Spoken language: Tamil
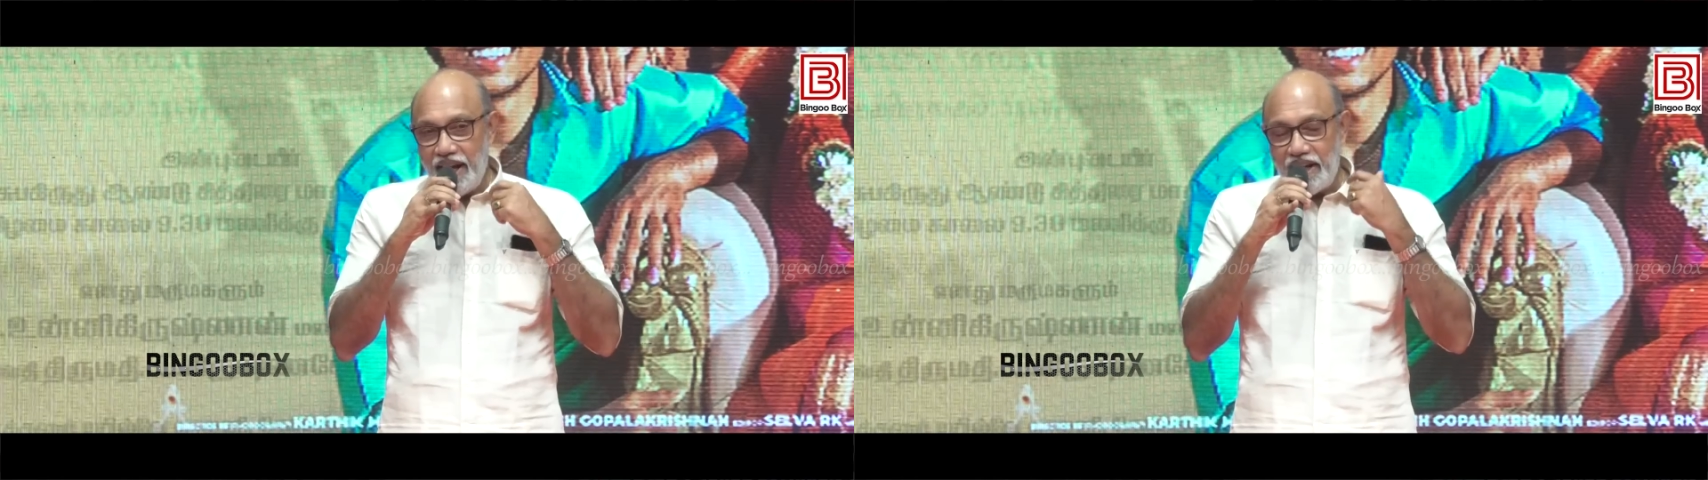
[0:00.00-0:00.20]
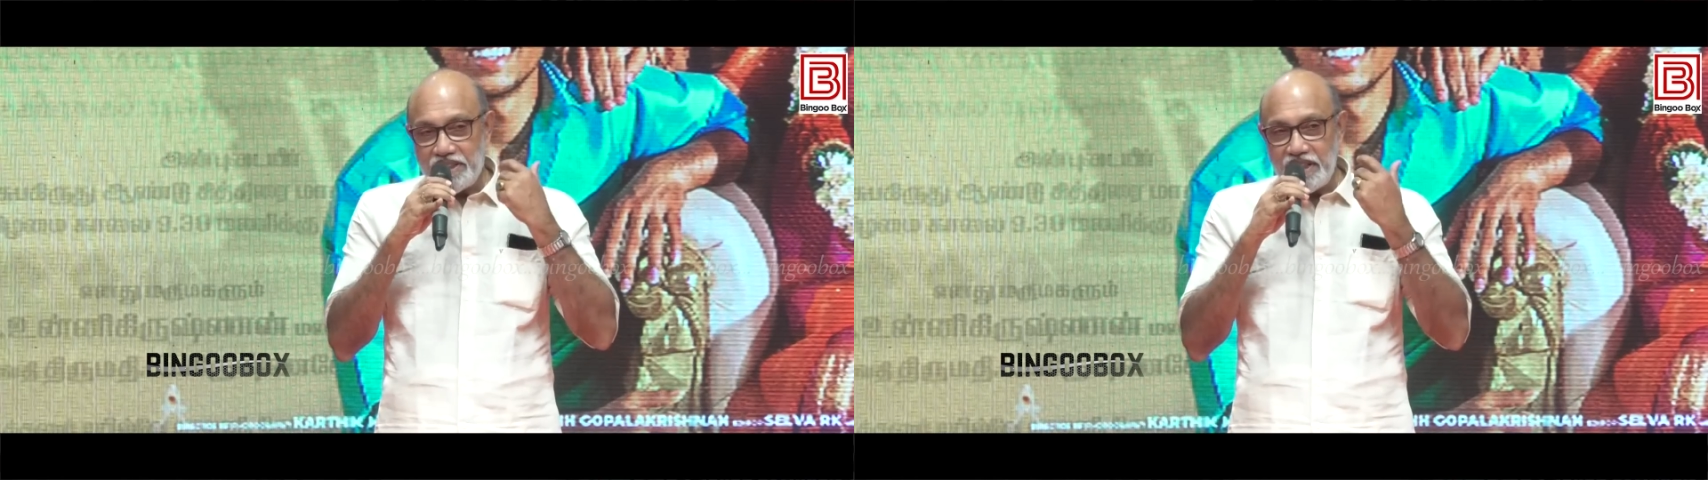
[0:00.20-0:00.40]

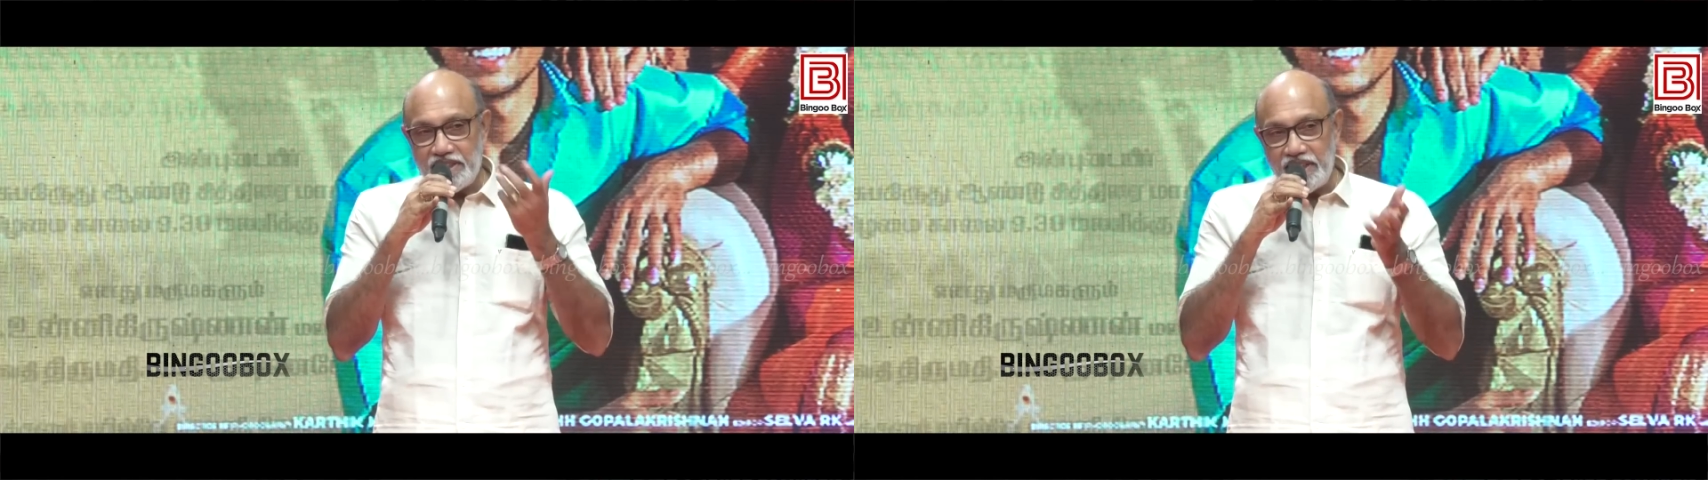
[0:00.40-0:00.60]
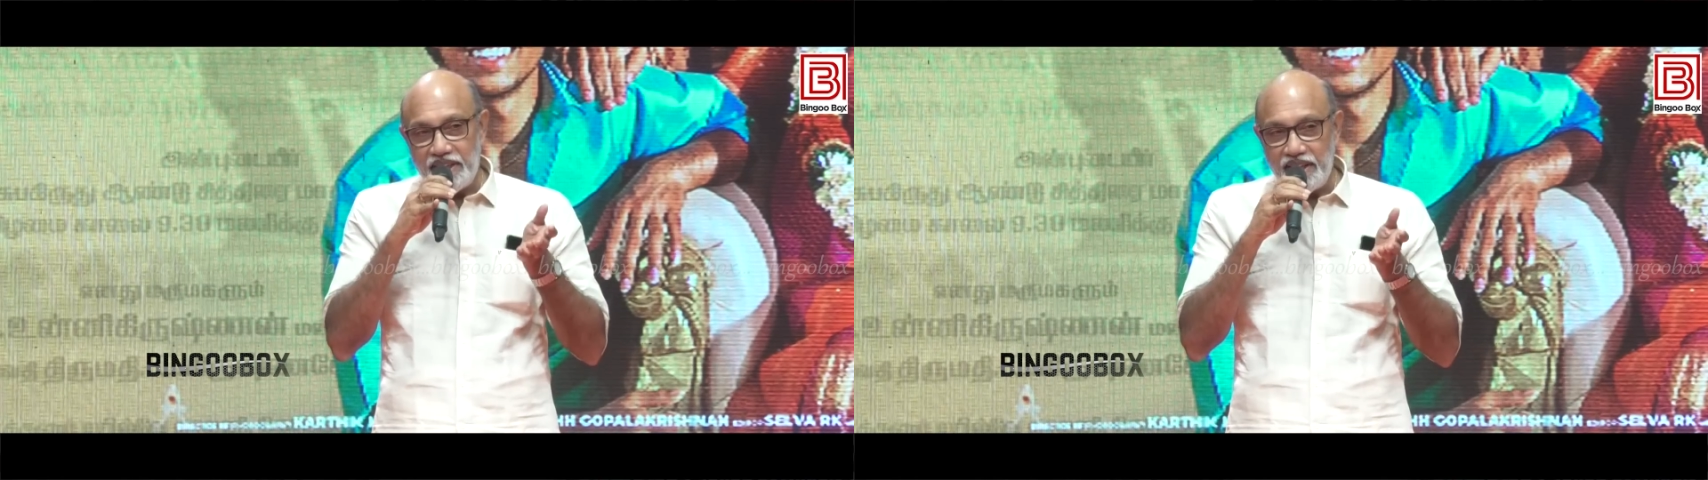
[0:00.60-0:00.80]
ஆக்ஷன்
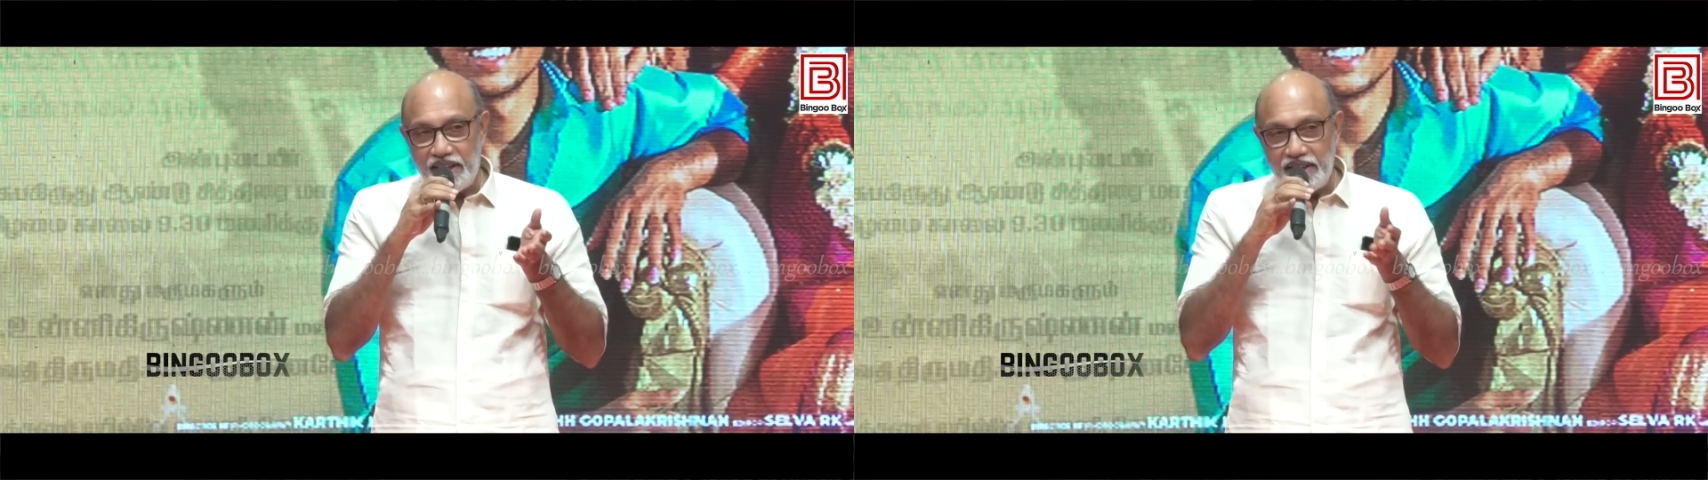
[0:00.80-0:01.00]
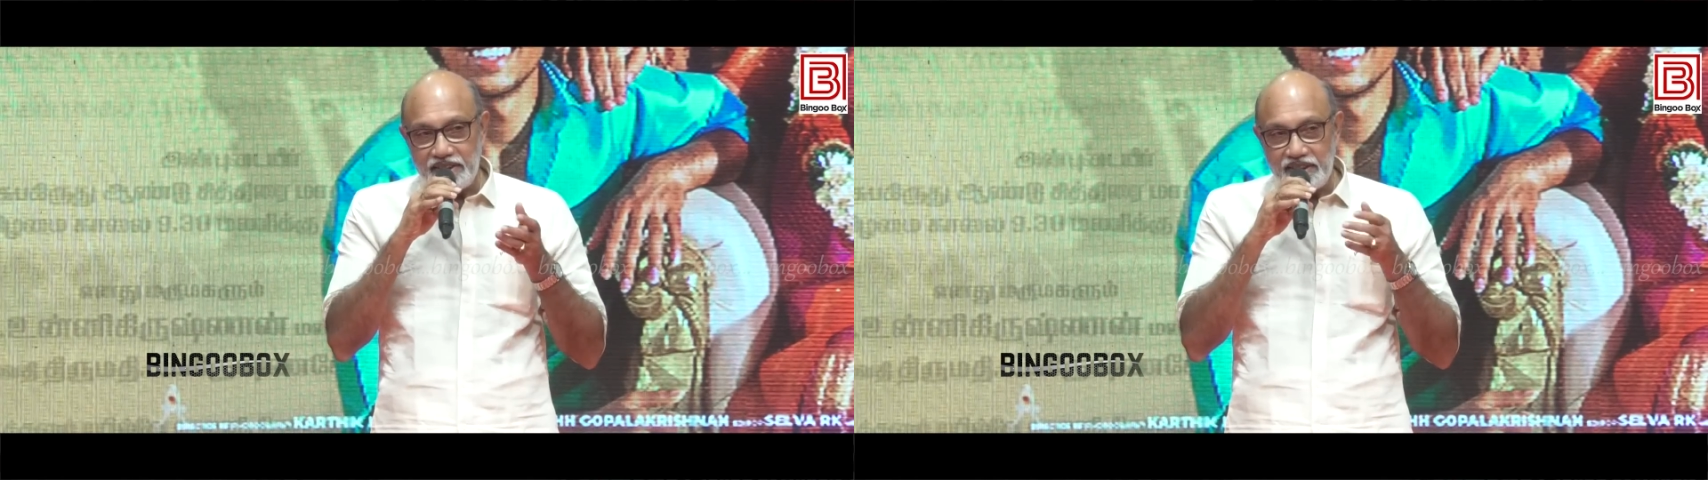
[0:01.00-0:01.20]

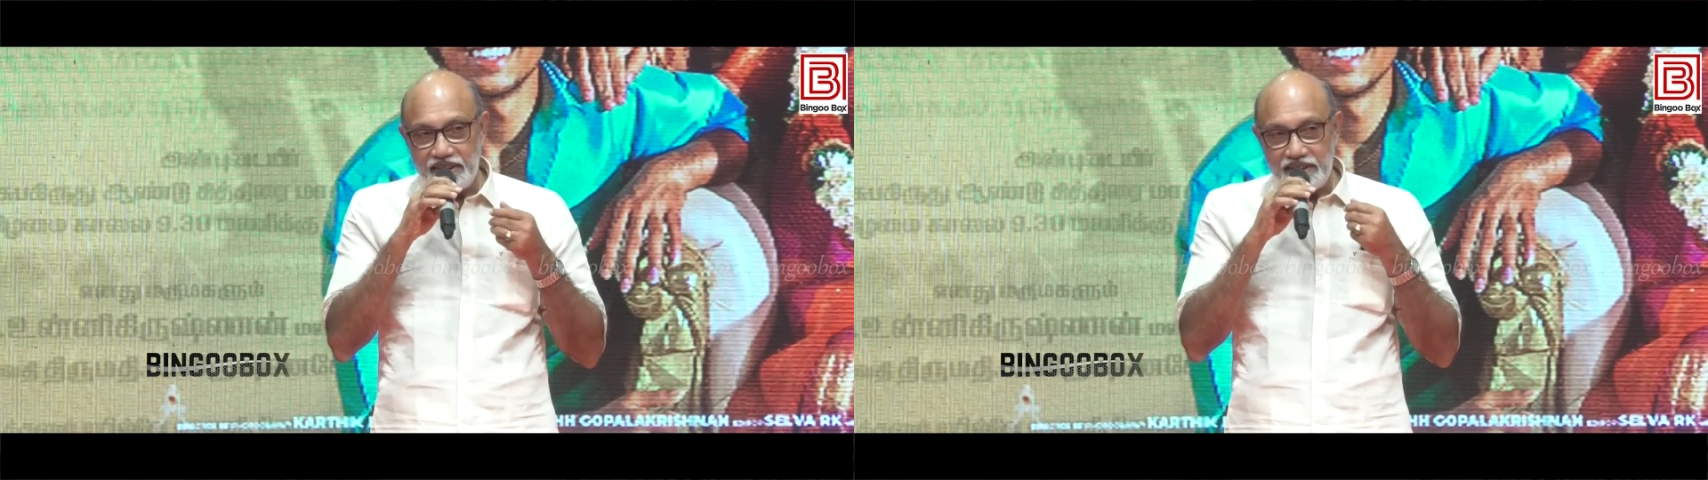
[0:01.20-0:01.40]
சத்யராஜ்